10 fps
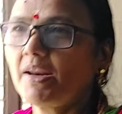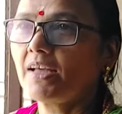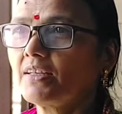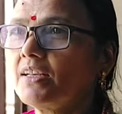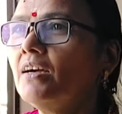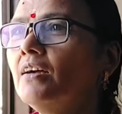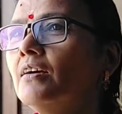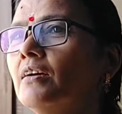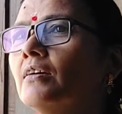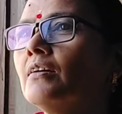बनाते ना
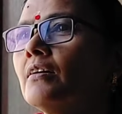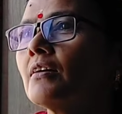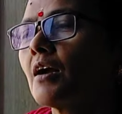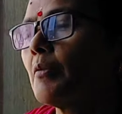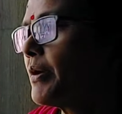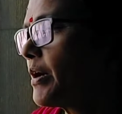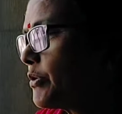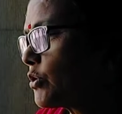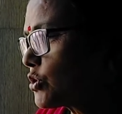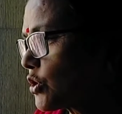कभी
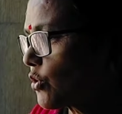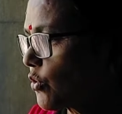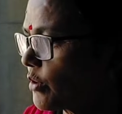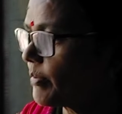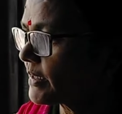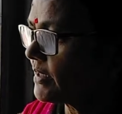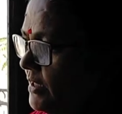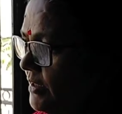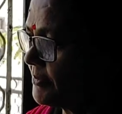कभी तो चलो कोई बात नहीं